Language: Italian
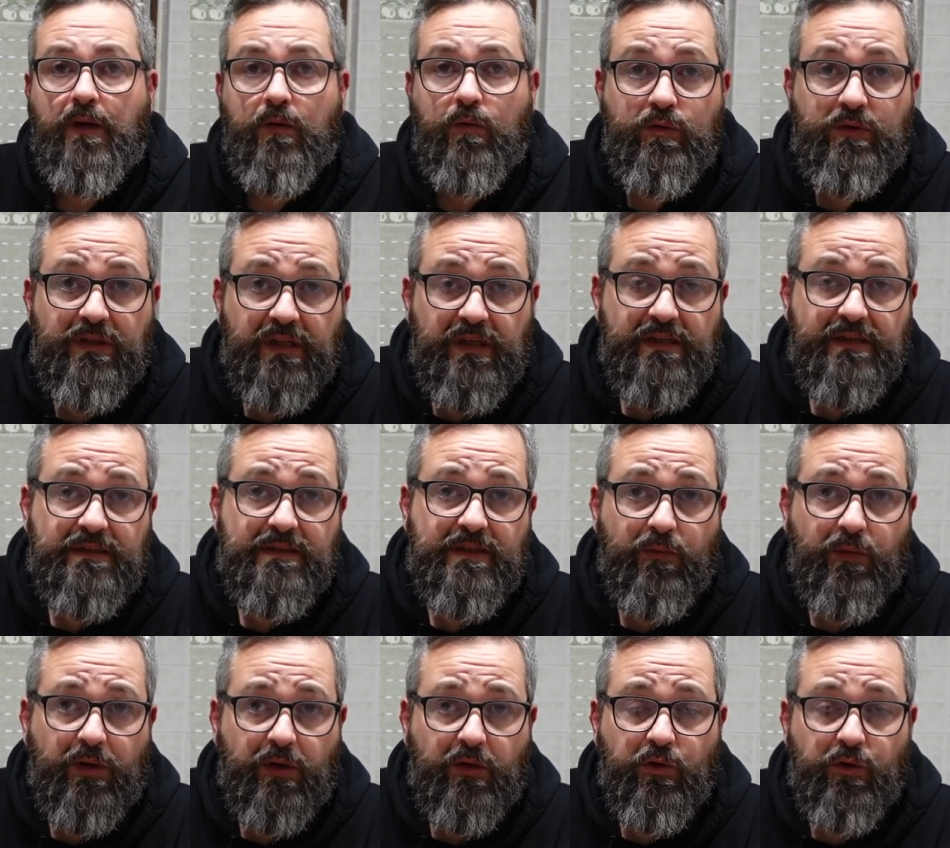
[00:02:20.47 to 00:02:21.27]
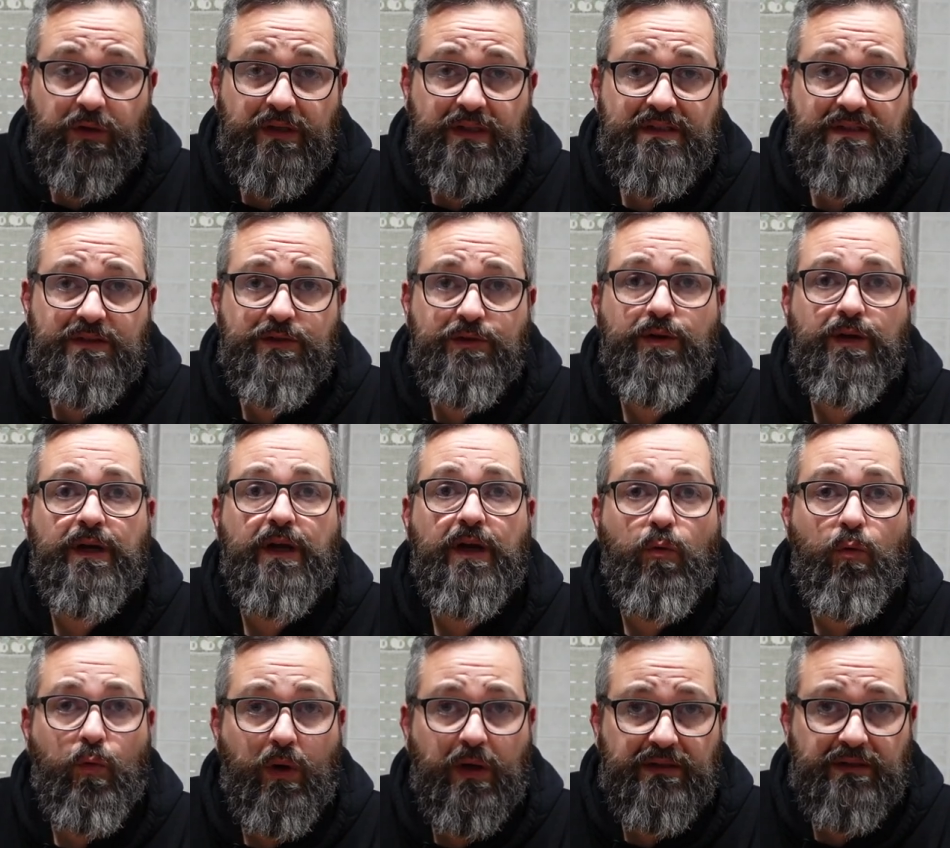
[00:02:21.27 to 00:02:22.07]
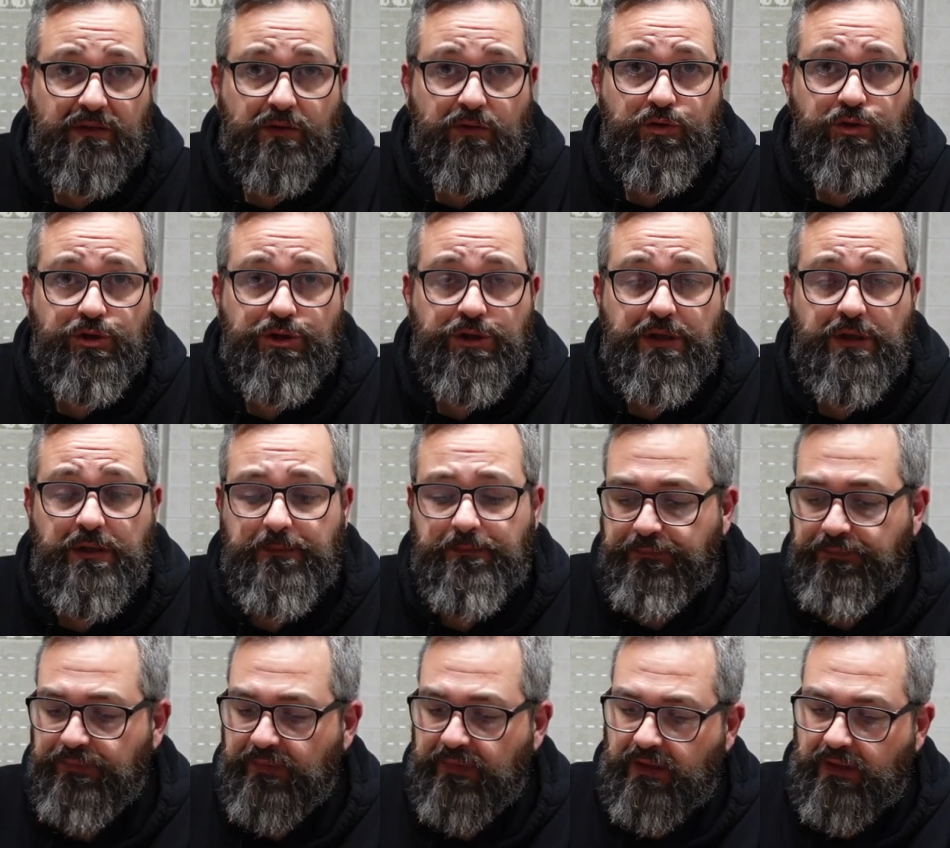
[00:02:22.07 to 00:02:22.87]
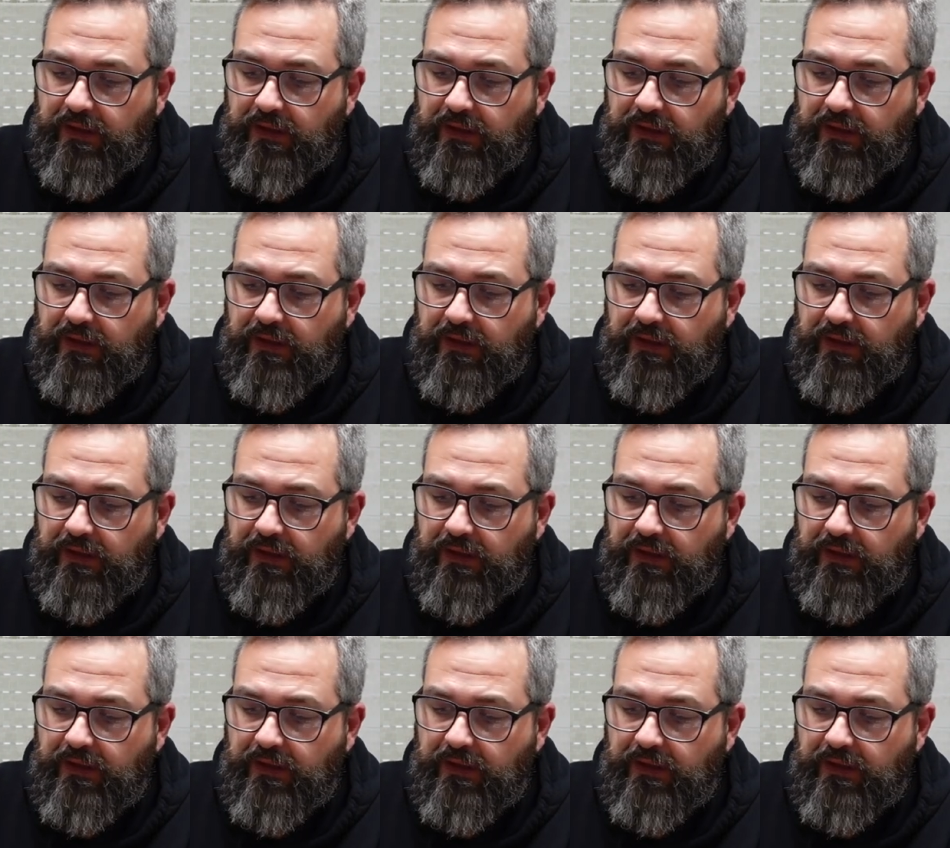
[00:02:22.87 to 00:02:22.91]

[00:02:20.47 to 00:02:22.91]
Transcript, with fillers: Utilizza una connessione 4G,